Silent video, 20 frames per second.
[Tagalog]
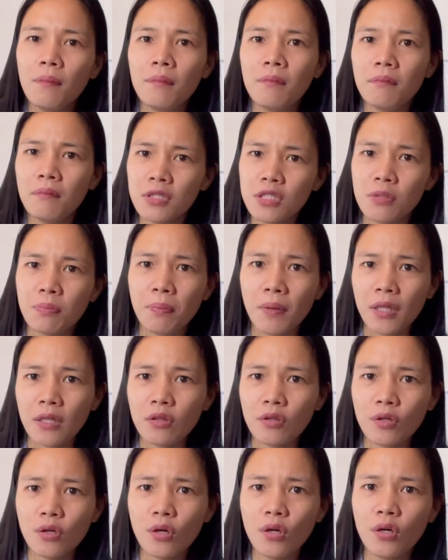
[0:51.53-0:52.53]
much
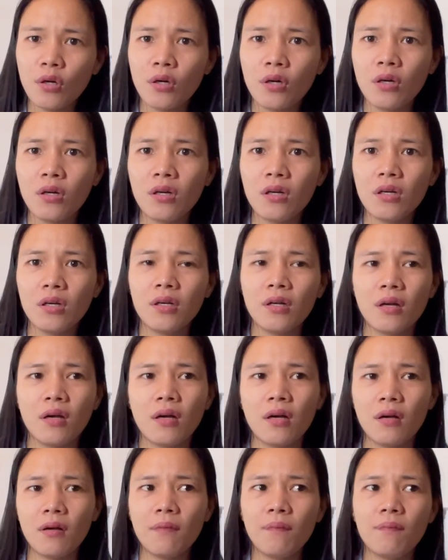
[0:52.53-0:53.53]
better
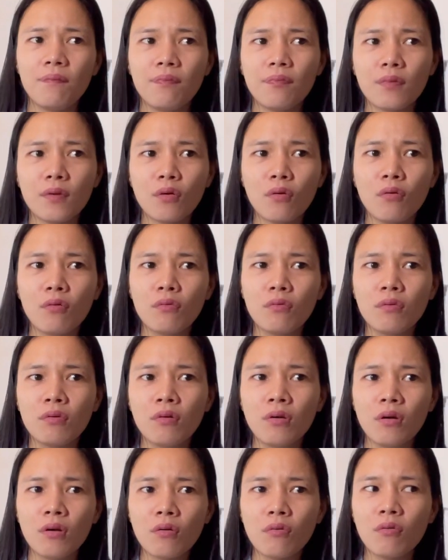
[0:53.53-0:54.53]
na kung
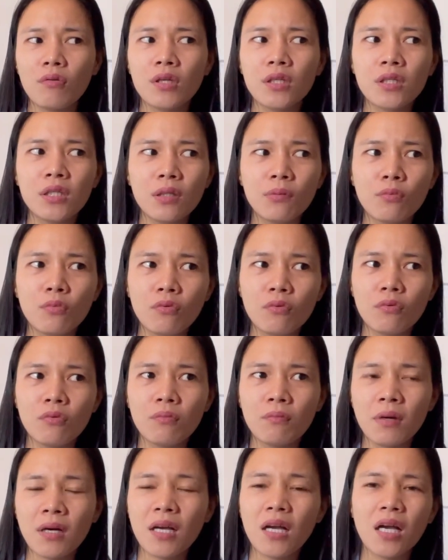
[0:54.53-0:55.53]
kung hindi mo
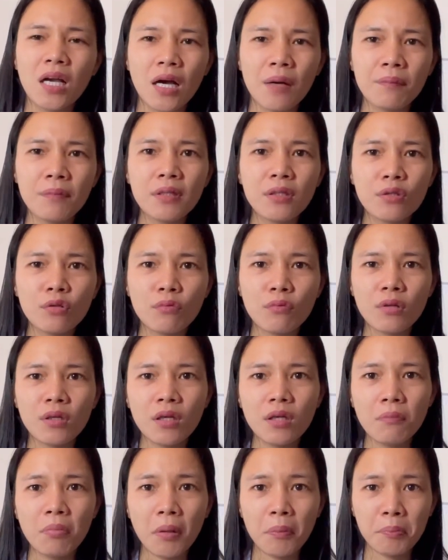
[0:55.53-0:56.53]
magagamit yung
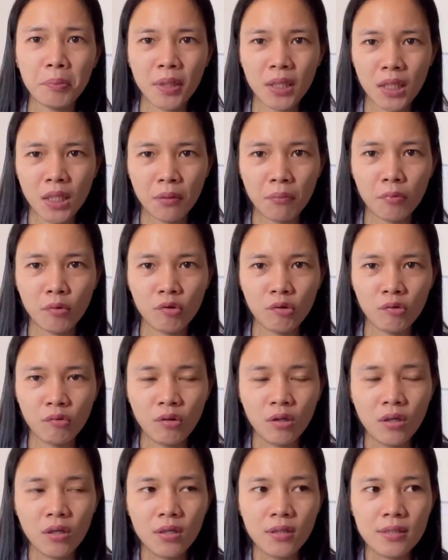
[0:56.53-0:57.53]
ibang pera mo
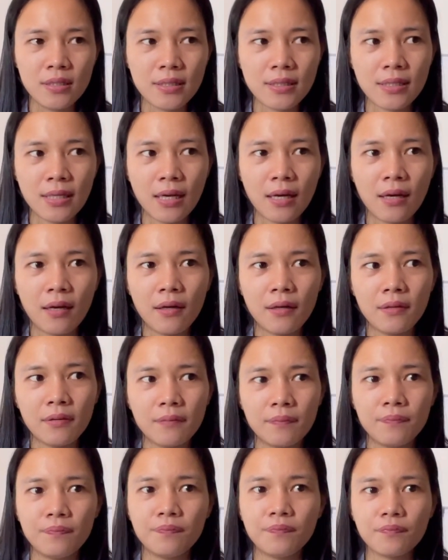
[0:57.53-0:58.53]
sa
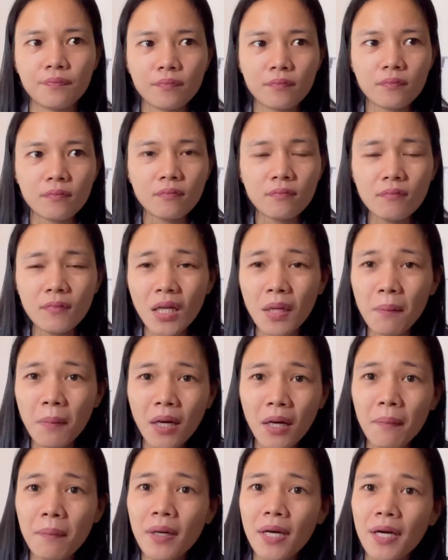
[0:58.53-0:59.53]

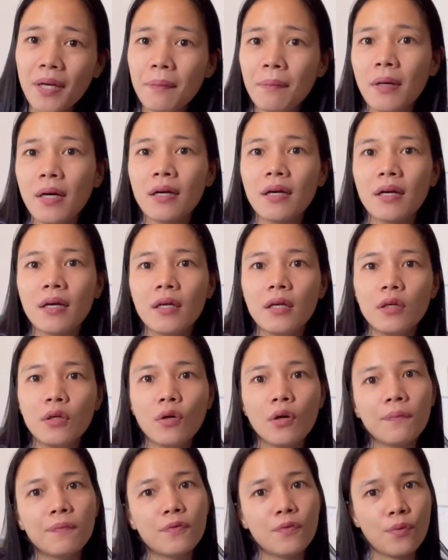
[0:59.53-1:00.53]
mga bagay-bagay. You
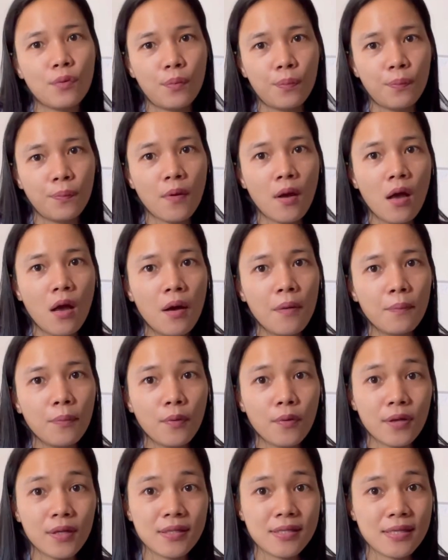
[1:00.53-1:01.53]
have to
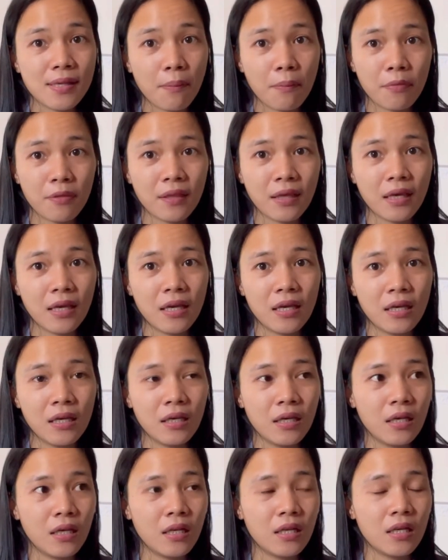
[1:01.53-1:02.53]
put it something
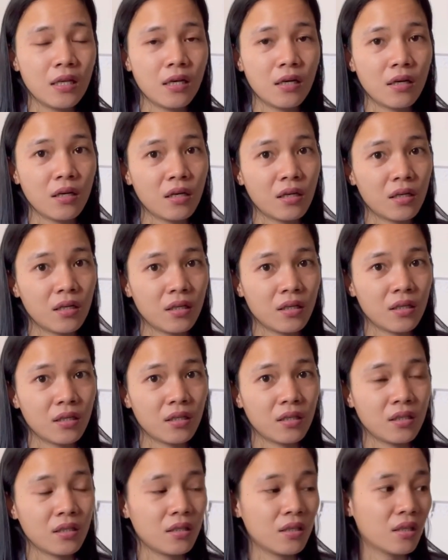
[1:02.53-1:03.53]
in a uh,
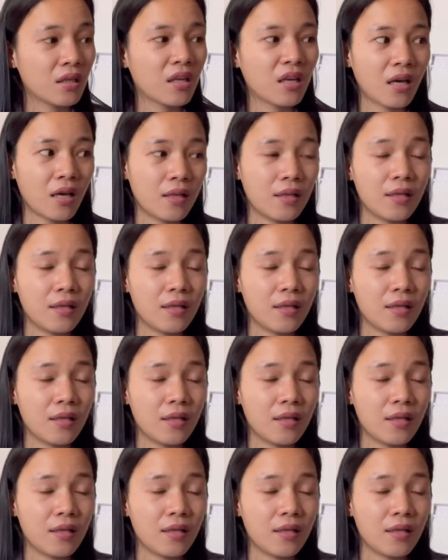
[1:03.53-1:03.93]
can